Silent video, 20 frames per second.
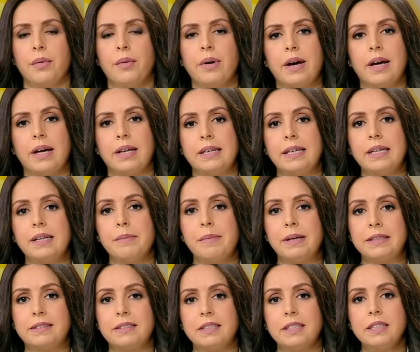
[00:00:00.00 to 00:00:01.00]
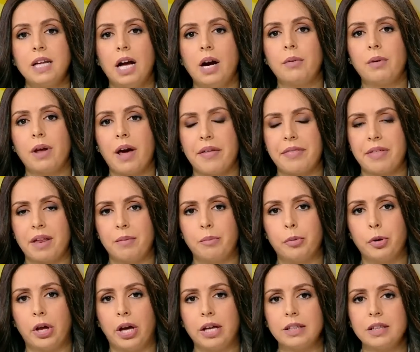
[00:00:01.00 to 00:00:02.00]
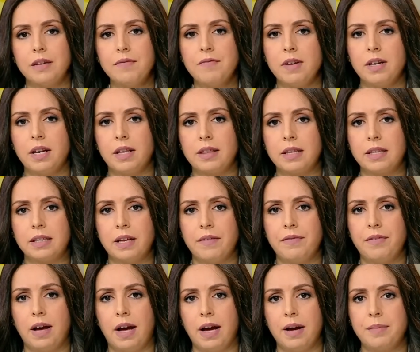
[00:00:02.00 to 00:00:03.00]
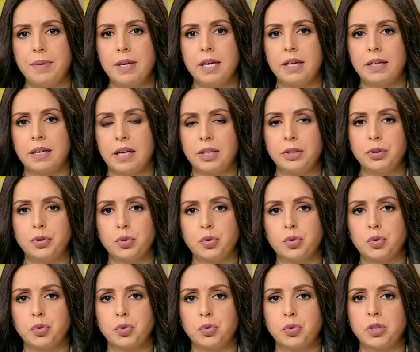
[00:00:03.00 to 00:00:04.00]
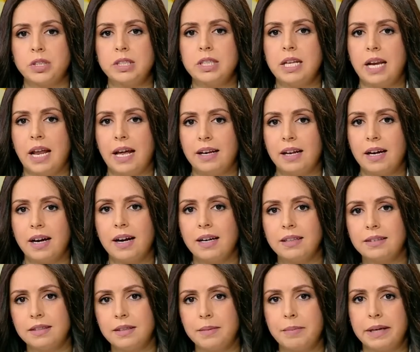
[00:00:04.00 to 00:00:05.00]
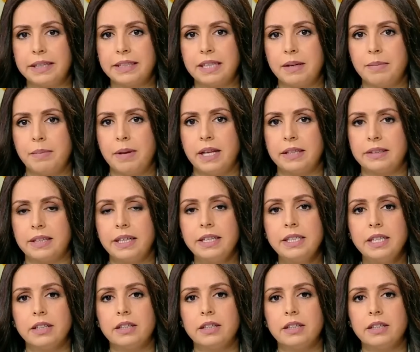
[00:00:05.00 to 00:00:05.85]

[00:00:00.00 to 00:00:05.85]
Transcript: وللمزيد حول هذا المنعطف الذي دفع به الرئيس التونسي العلاقات بين البلدين